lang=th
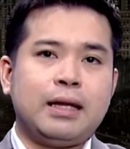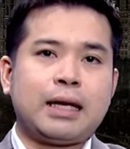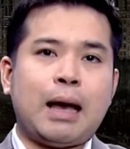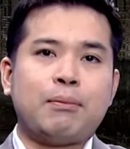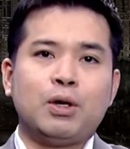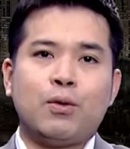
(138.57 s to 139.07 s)
นะ
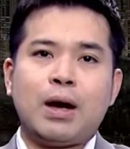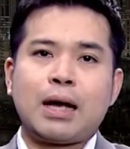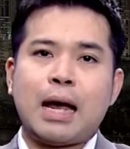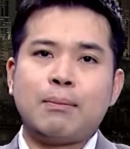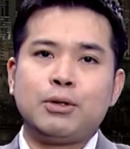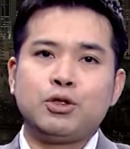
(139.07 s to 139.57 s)
ครับหรือว่า
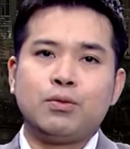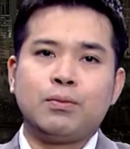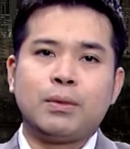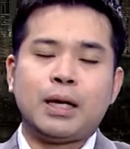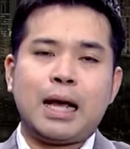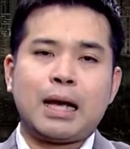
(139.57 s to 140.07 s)
การประชุม
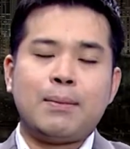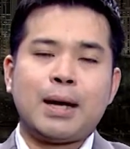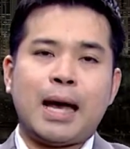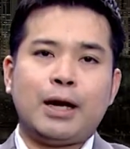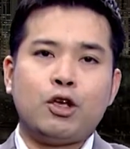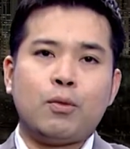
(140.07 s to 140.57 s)
คณะกรรม
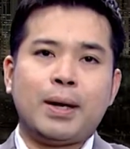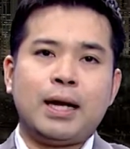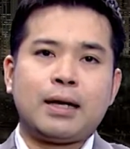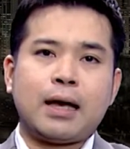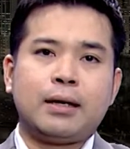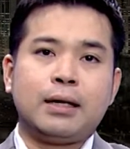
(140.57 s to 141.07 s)
การนโยบาย
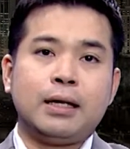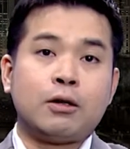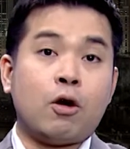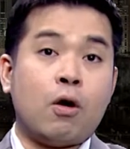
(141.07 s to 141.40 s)
ทางการเงิน